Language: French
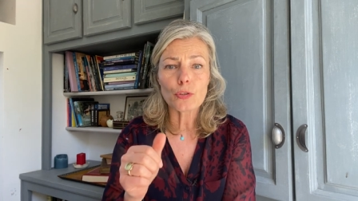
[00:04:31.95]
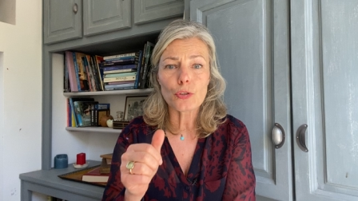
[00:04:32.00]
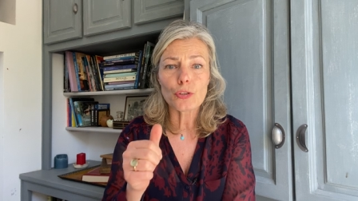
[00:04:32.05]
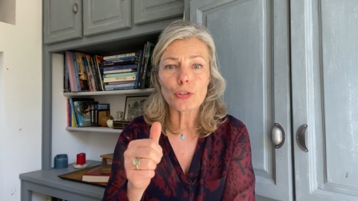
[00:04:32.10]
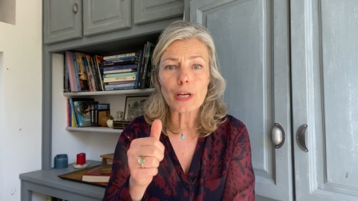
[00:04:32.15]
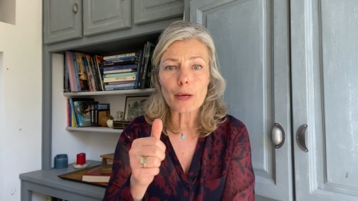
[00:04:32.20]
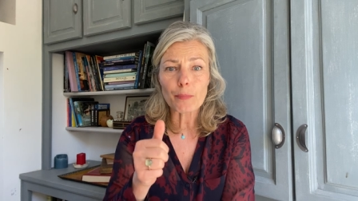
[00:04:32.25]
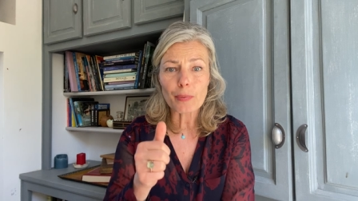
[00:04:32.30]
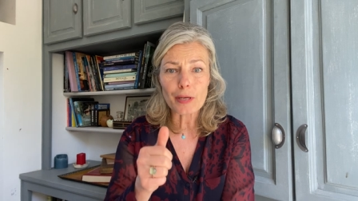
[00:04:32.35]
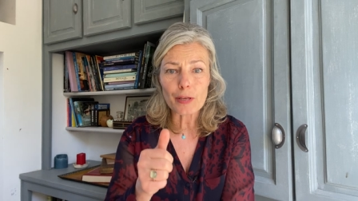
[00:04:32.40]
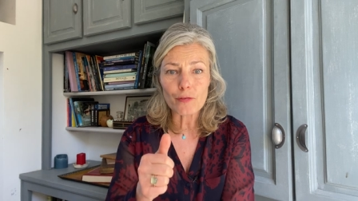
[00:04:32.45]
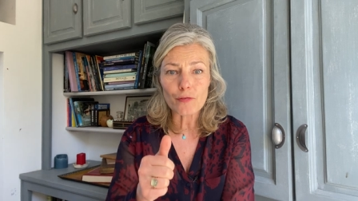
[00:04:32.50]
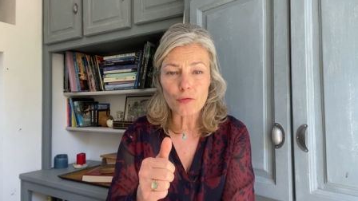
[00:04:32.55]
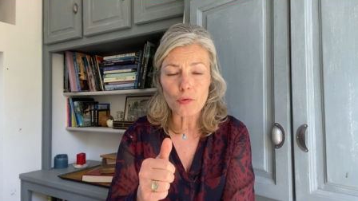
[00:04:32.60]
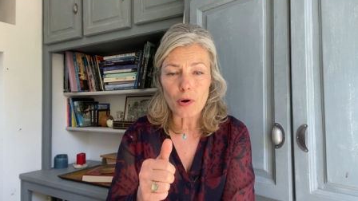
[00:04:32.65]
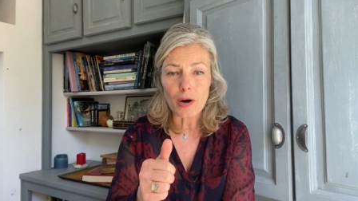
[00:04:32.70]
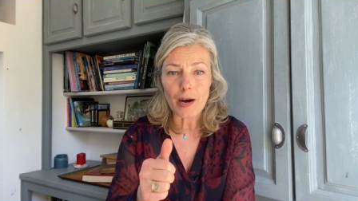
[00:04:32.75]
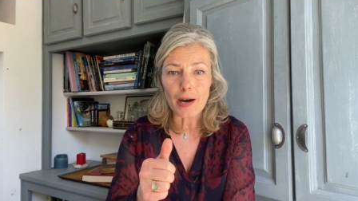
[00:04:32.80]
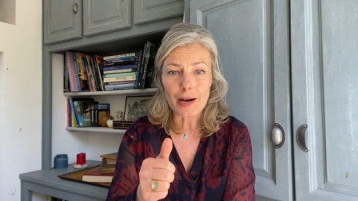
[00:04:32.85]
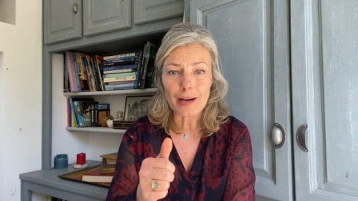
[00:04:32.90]

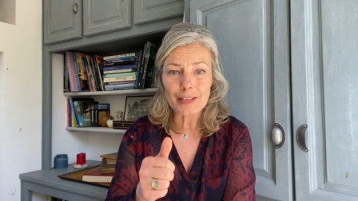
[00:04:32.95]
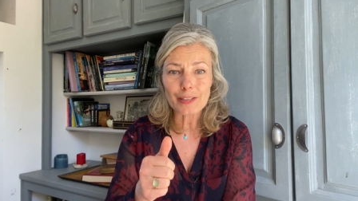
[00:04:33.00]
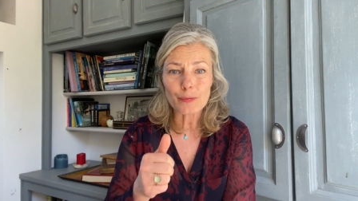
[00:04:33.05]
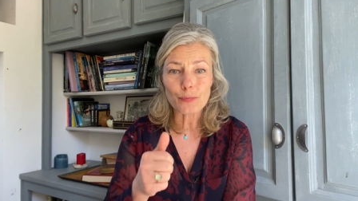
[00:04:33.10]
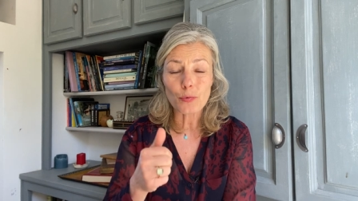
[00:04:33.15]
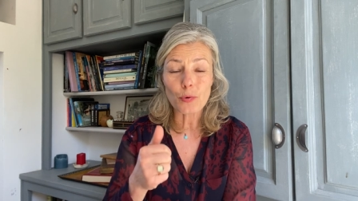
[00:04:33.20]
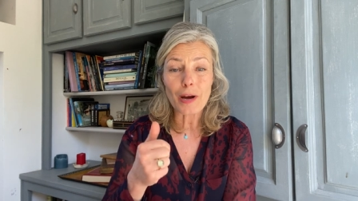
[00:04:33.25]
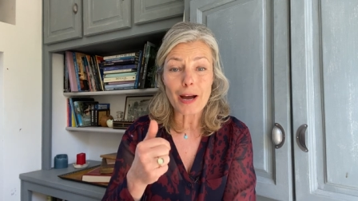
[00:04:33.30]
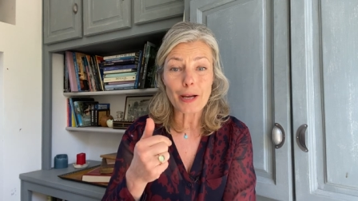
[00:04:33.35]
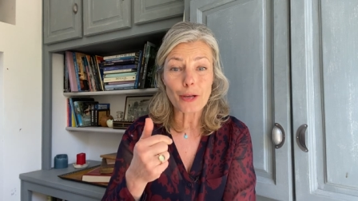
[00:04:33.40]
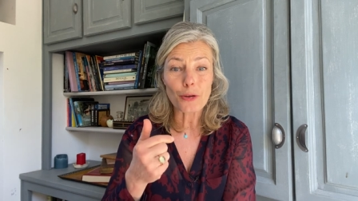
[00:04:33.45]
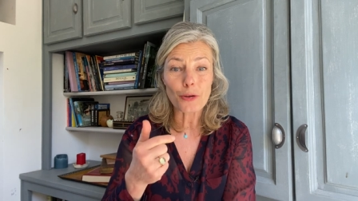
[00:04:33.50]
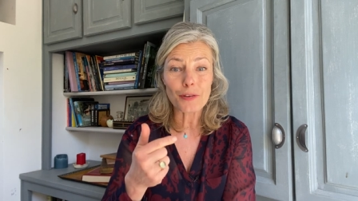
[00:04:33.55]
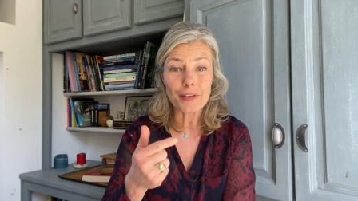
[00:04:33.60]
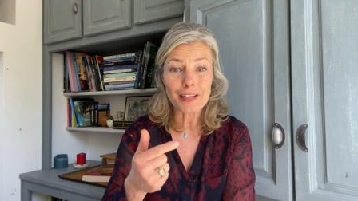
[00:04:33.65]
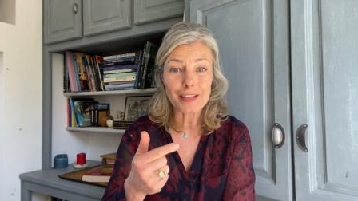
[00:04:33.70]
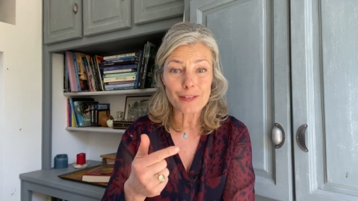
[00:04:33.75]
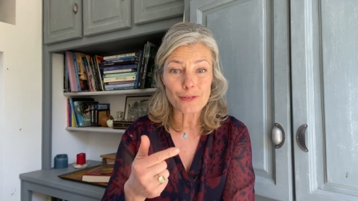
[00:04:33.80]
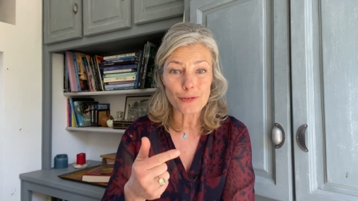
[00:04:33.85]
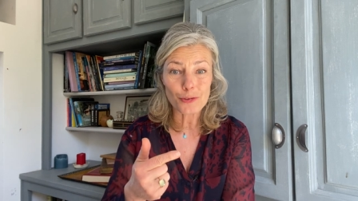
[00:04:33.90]
j'apprivoise pour
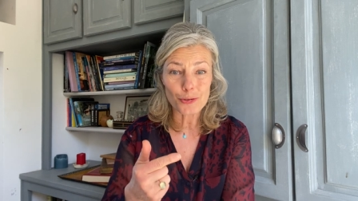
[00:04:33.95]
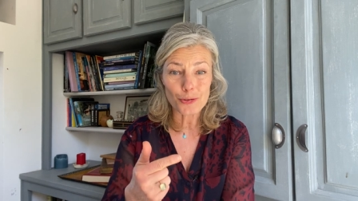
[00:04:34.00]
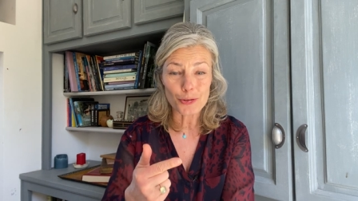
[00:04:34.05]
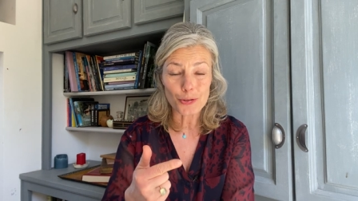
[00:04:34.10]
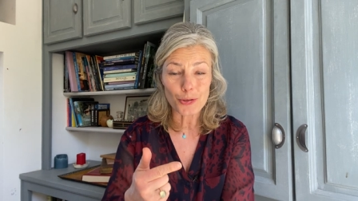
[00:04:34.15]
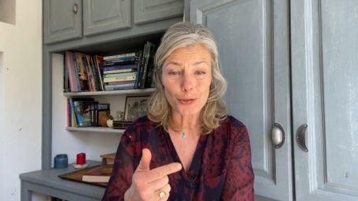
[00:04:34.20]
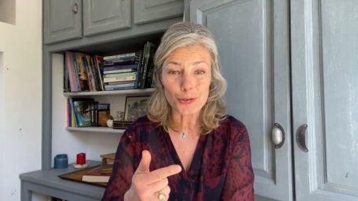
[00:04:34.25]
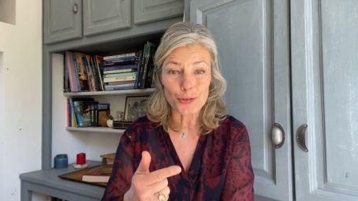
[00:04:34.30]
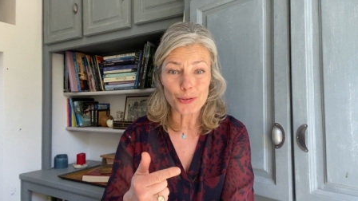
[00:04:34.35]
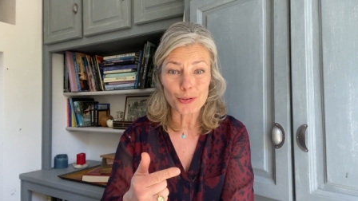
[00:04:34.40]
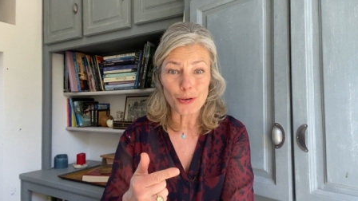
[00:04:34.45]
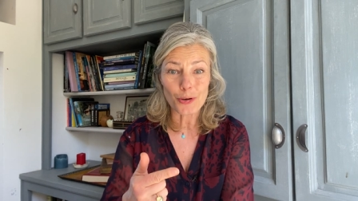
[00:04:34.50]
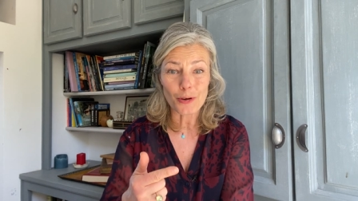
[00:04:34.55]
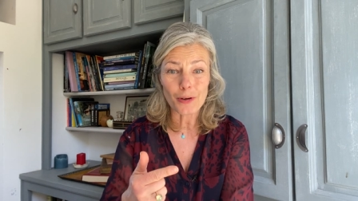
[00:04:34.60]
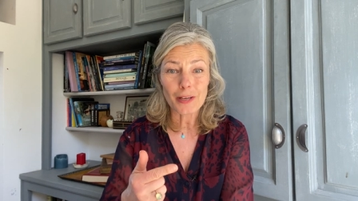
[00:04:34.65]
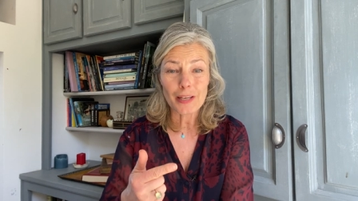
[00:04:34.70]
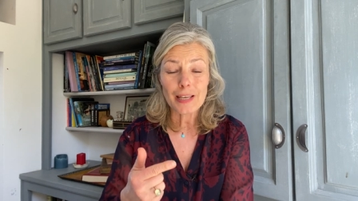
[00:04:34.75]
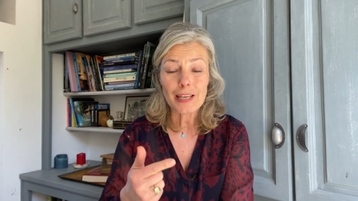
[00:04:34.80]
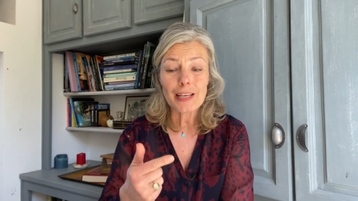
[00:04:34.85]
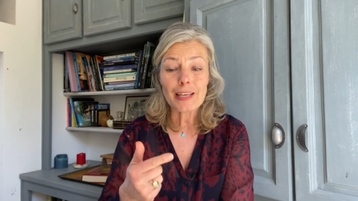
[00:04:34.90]
accueillir ce que je ressens